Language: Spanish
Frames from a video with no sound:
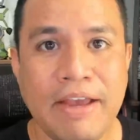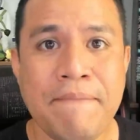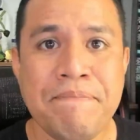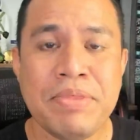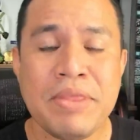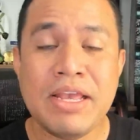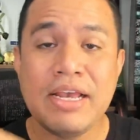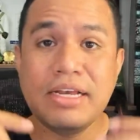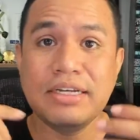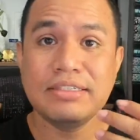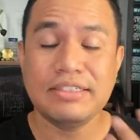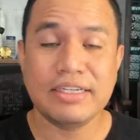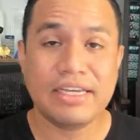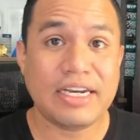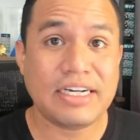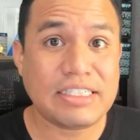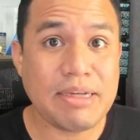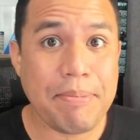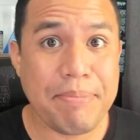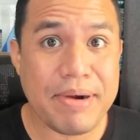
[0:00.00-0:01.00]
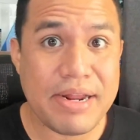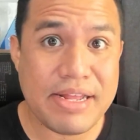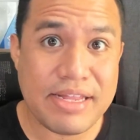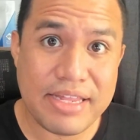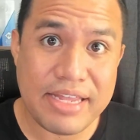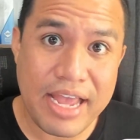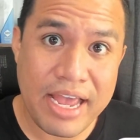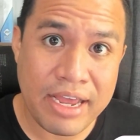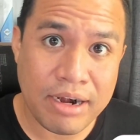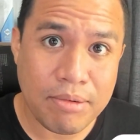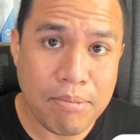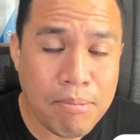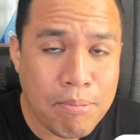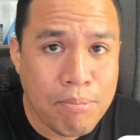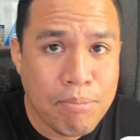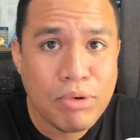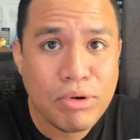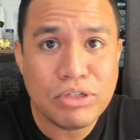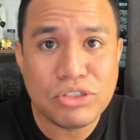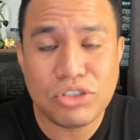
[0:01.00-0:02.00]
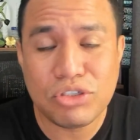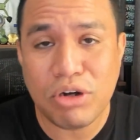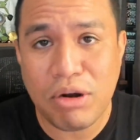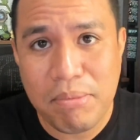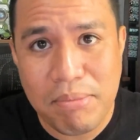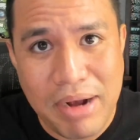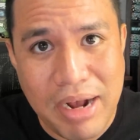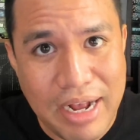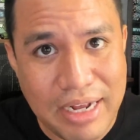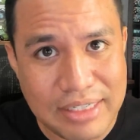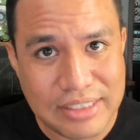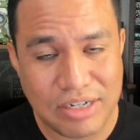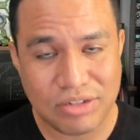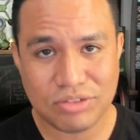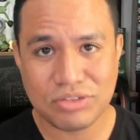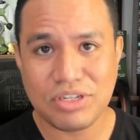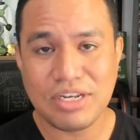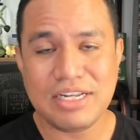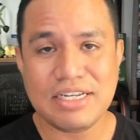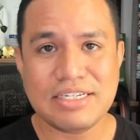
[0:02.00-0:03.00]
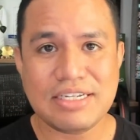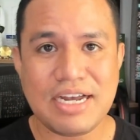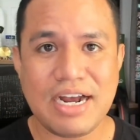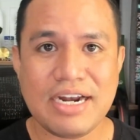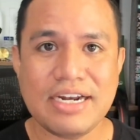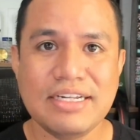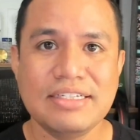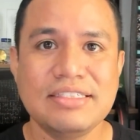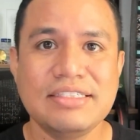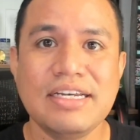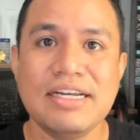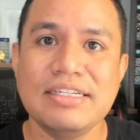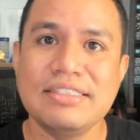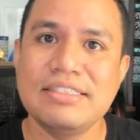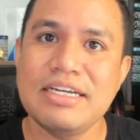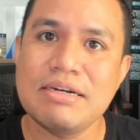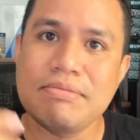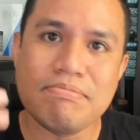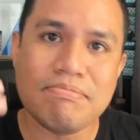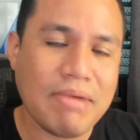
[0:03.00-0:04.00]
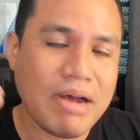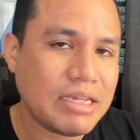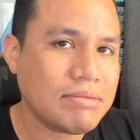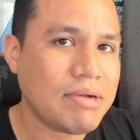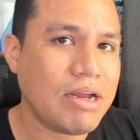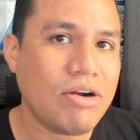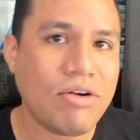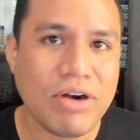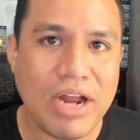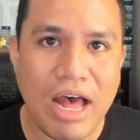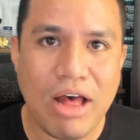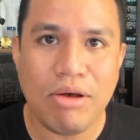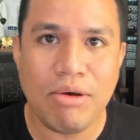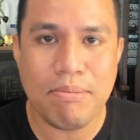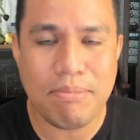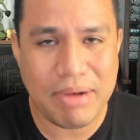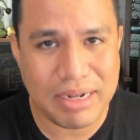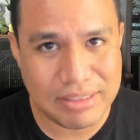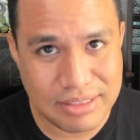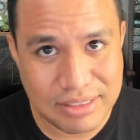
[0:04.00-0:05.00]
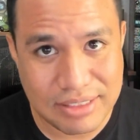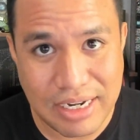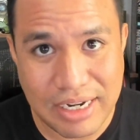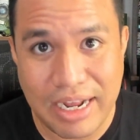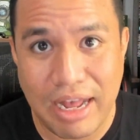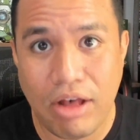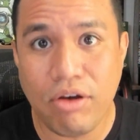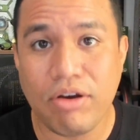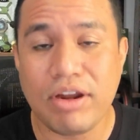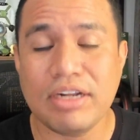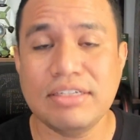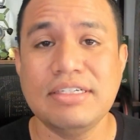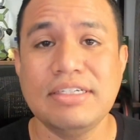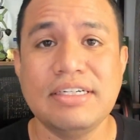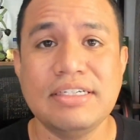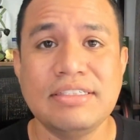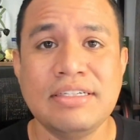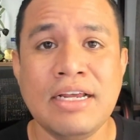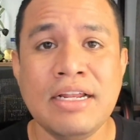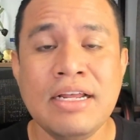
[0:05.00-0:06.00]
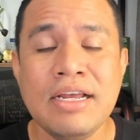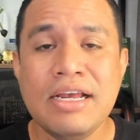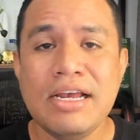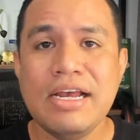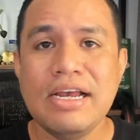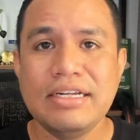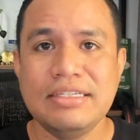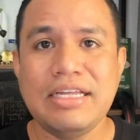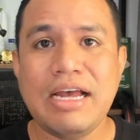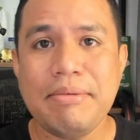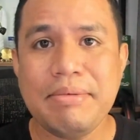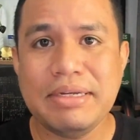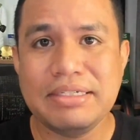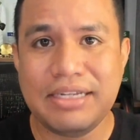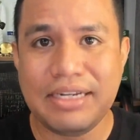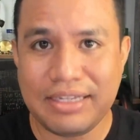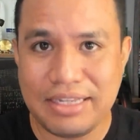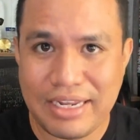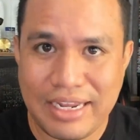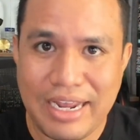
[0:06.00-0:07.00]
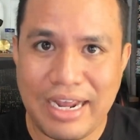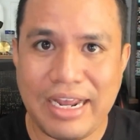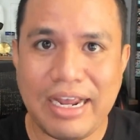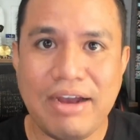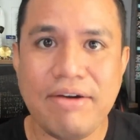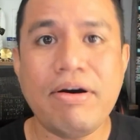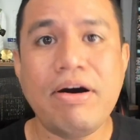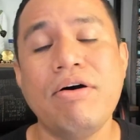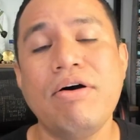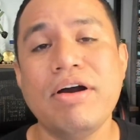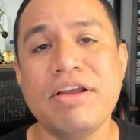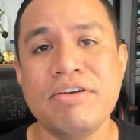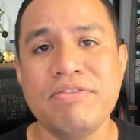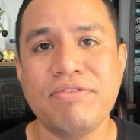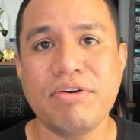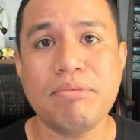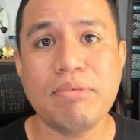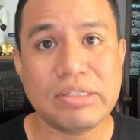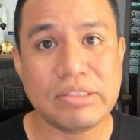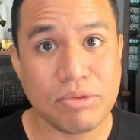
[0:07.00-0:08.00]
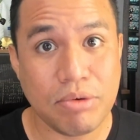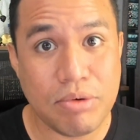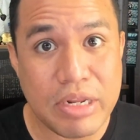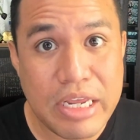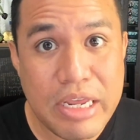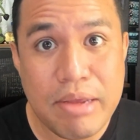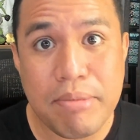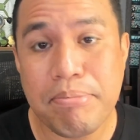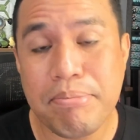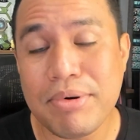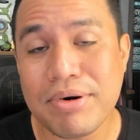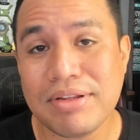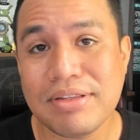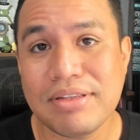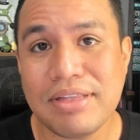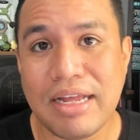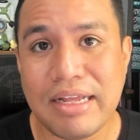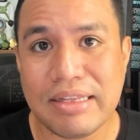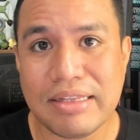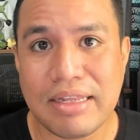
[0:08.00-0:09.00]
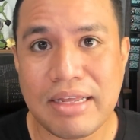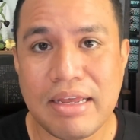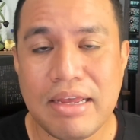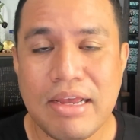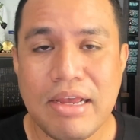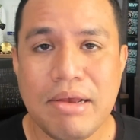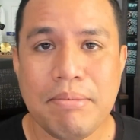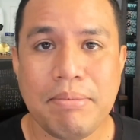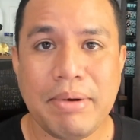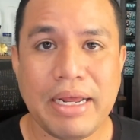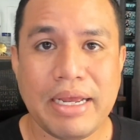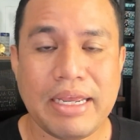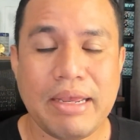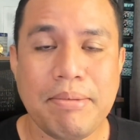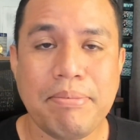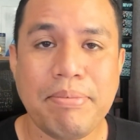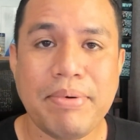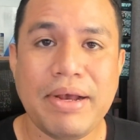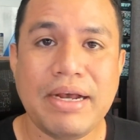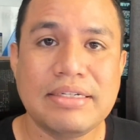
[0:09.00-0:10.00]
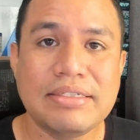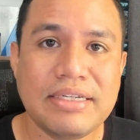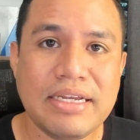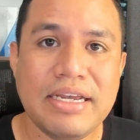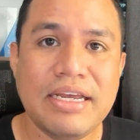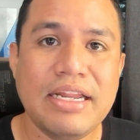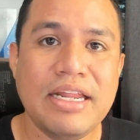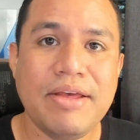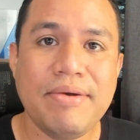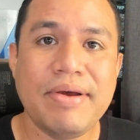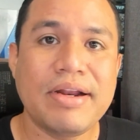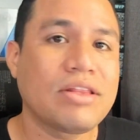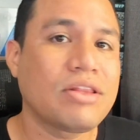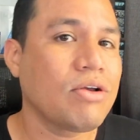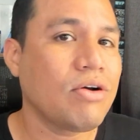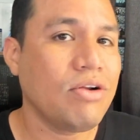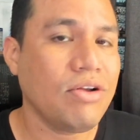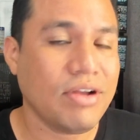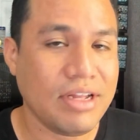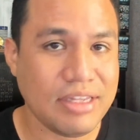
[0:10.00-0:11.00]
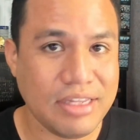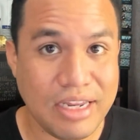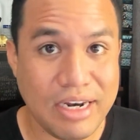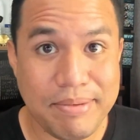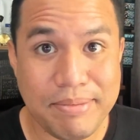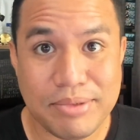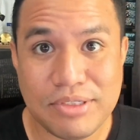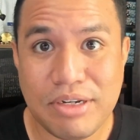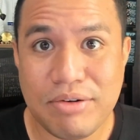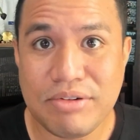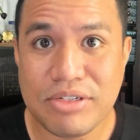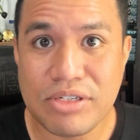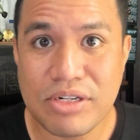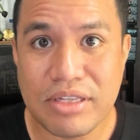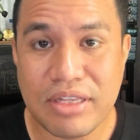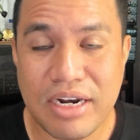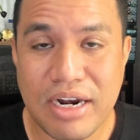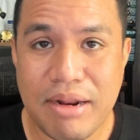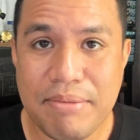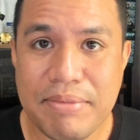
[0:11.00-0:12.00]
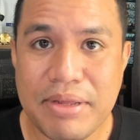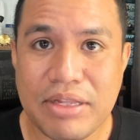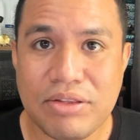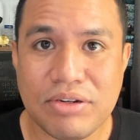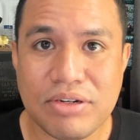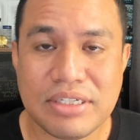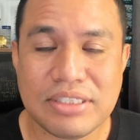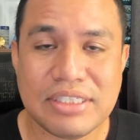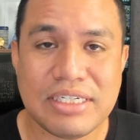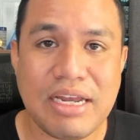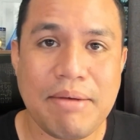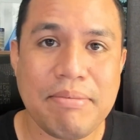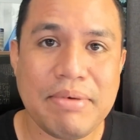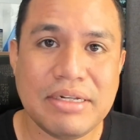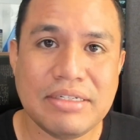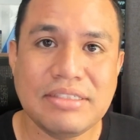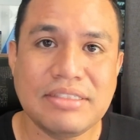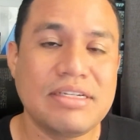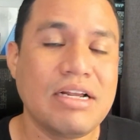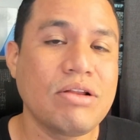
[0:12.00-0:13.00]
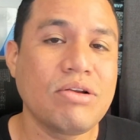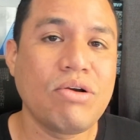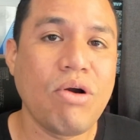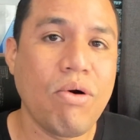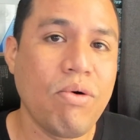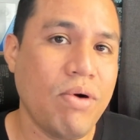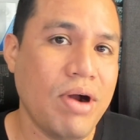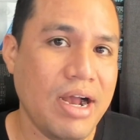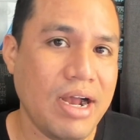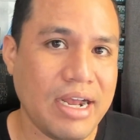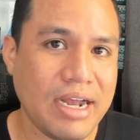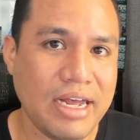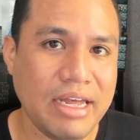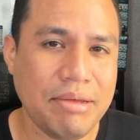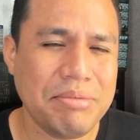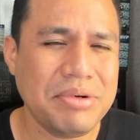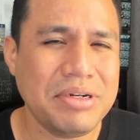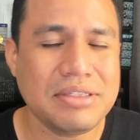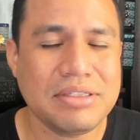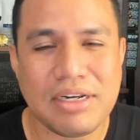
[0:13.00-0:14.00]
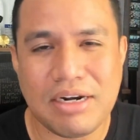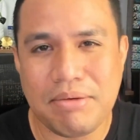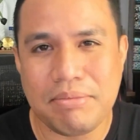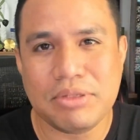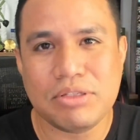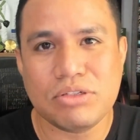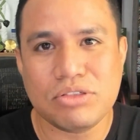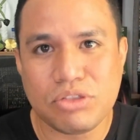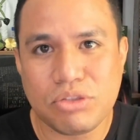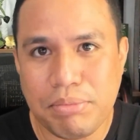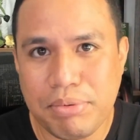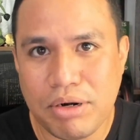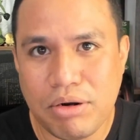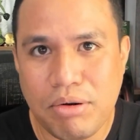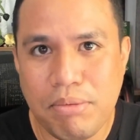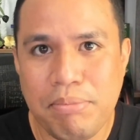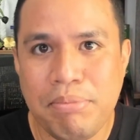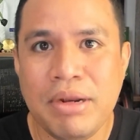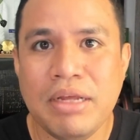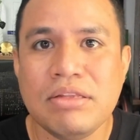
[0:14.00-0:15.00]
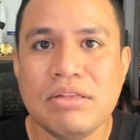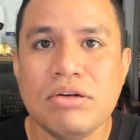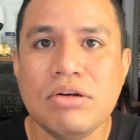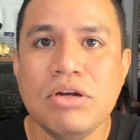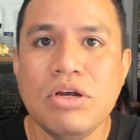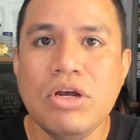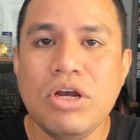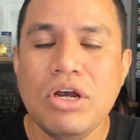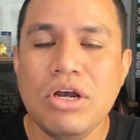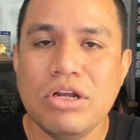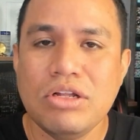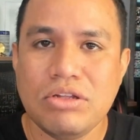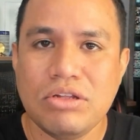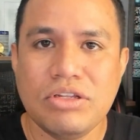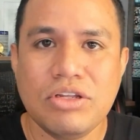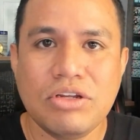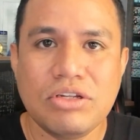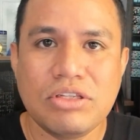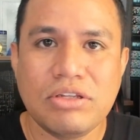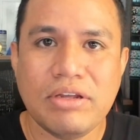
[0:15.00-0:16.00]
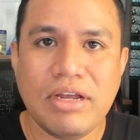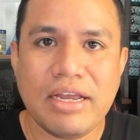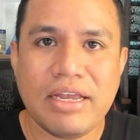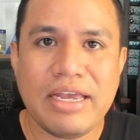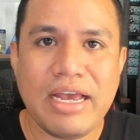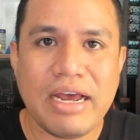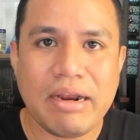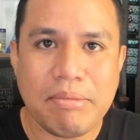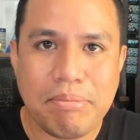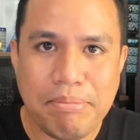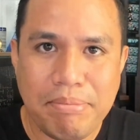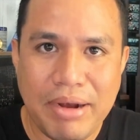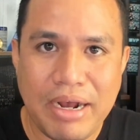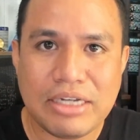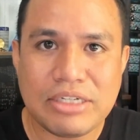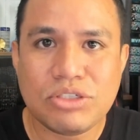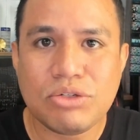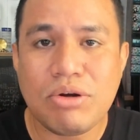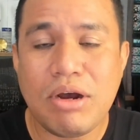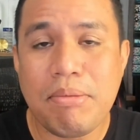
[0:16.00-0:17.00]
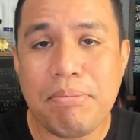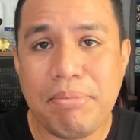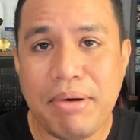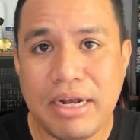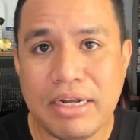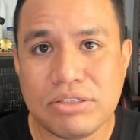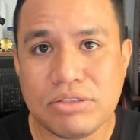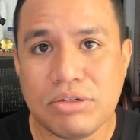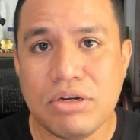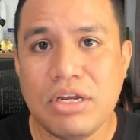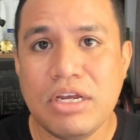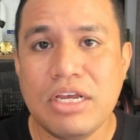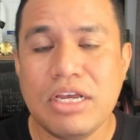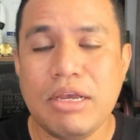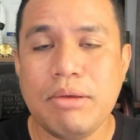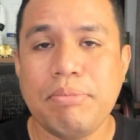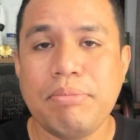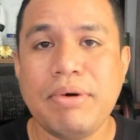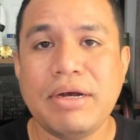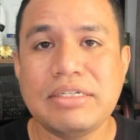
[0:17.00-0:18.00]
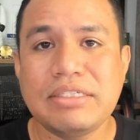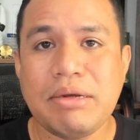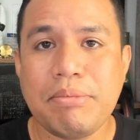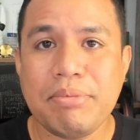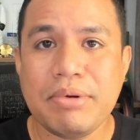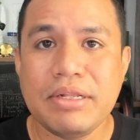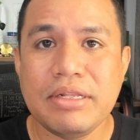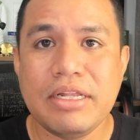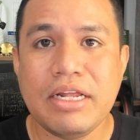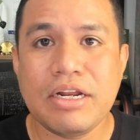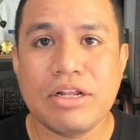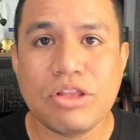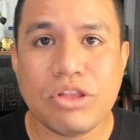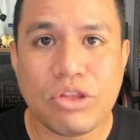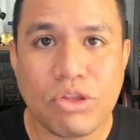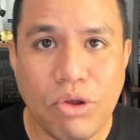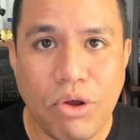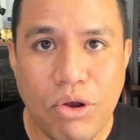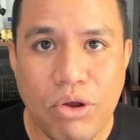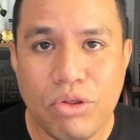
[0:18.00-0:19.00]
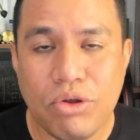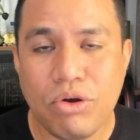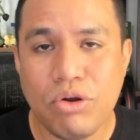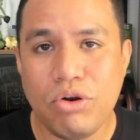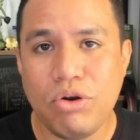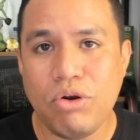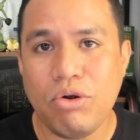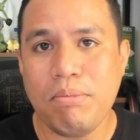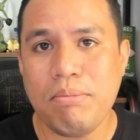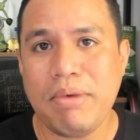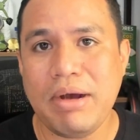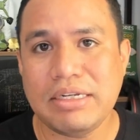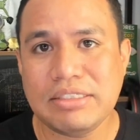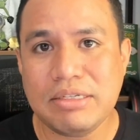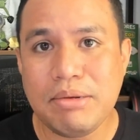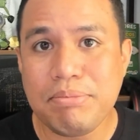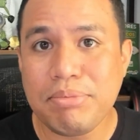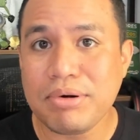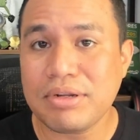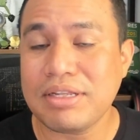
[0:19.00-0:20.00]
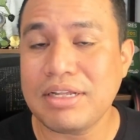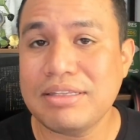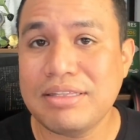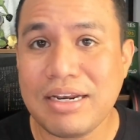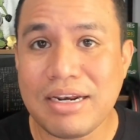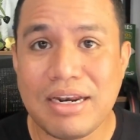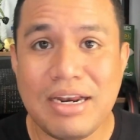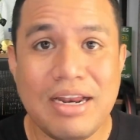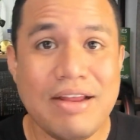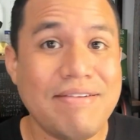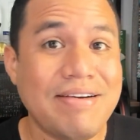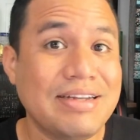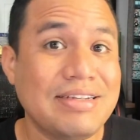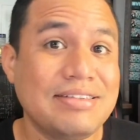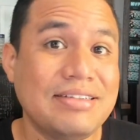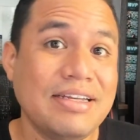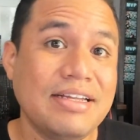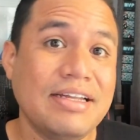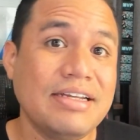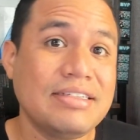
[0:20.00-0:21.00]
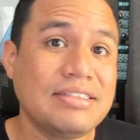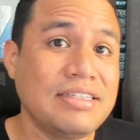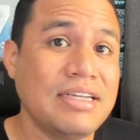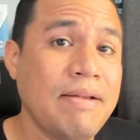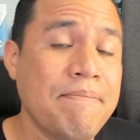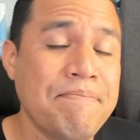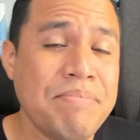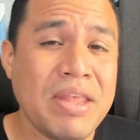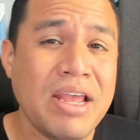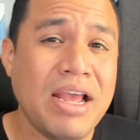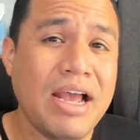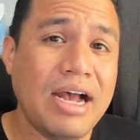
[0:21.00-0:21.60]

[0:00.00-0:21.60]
que si quieres aprender mucho más a utilizar Excel, ser más valorado, más destacado gracias a Excel, déjame decirte que acá abajo hay información importante para que puedas ir y ver todo lo que tenemos en nuestro entrenamiento que se llama Excel Go Academy. Un entrenamiento súper completo donde yo te voy a guiar paso a paso y puedas aprender todo lo más importante y relevante de Excel.